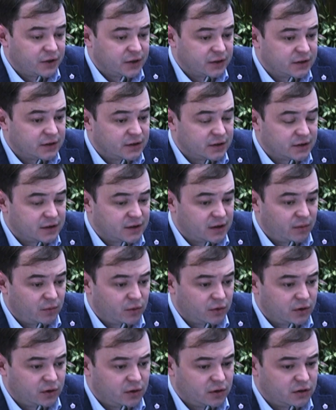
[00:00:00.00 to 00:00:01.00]
в части
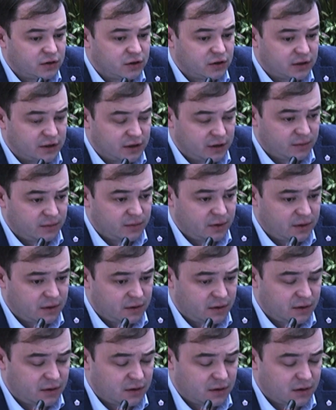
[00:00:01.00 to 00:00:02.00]
разработки систем,
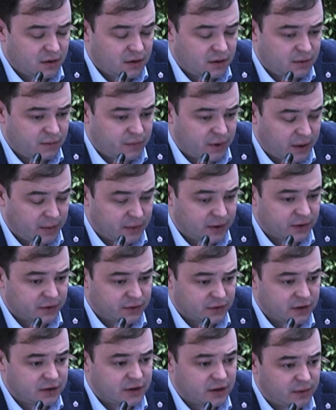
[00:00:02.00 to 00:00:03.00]
э,
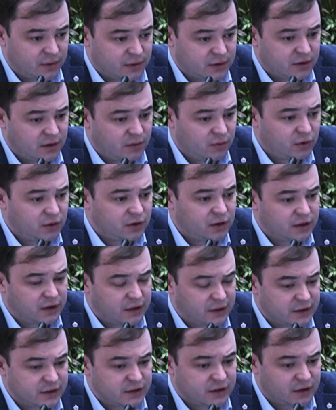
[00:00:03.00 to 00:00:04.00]
параметров систем разработки,
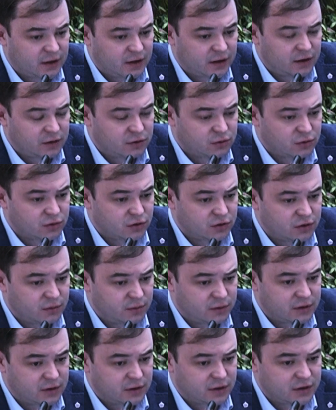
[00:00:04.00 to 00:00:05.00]
даже на таких
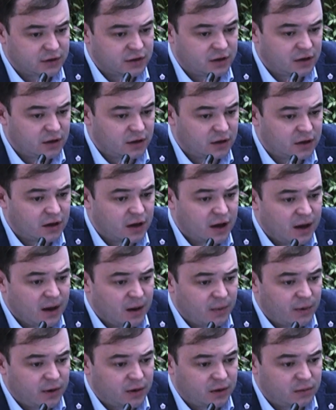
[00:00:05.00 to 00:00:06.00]
сложных месторождениях.
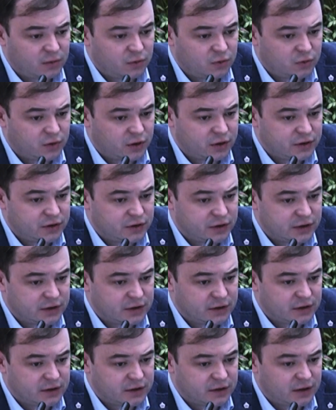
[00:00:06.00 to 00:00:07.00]
Поэтому у нас сейчас
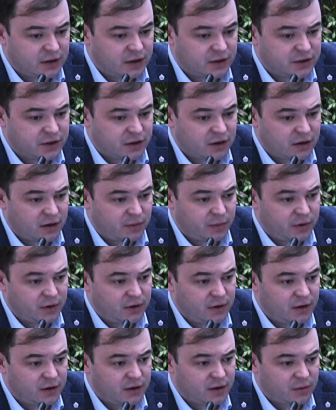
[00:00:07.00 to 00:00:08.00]
здесь задача
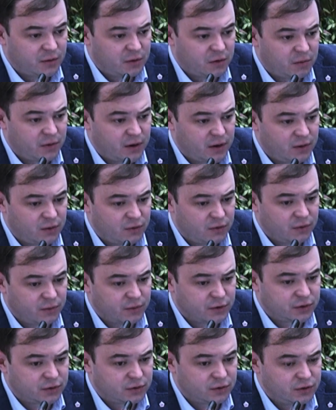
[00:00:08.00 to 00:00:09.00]
определить оптимальную
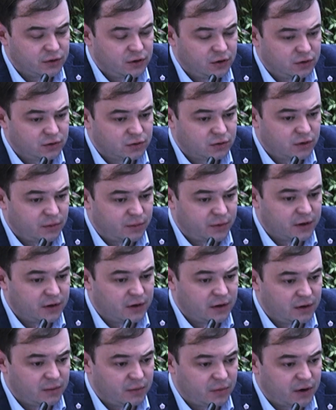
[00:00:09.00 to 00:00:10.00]
выемочную единицу,
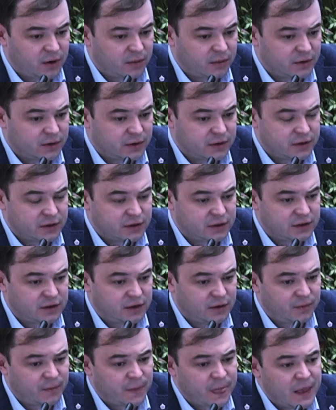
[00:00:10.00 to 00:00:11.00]
определить параметры
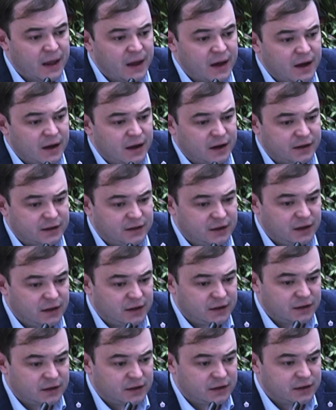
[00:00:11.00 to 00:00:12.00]
систем,
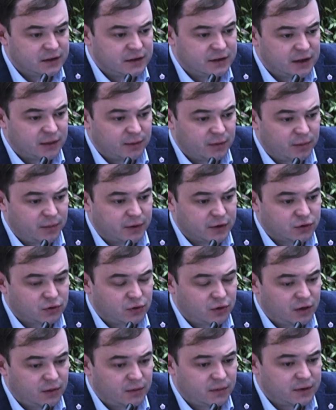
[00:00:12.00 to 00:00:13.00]
разделить эти системы по
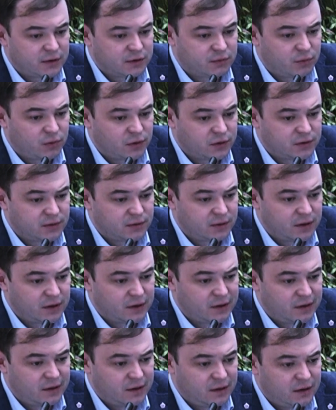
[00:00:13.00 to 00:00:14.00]
зонам
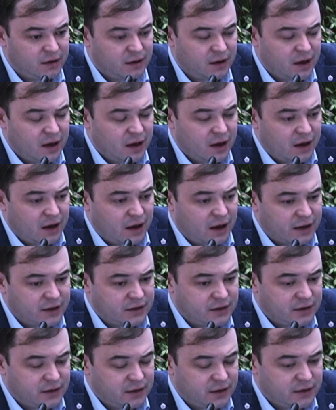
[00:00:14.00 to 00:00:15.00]
использования. И
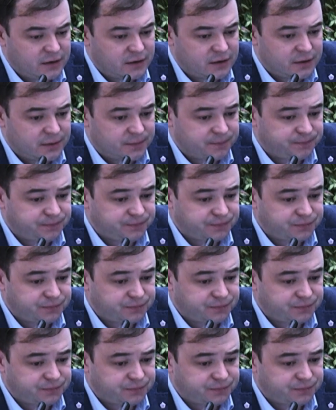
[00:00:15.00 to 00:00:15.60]
один из,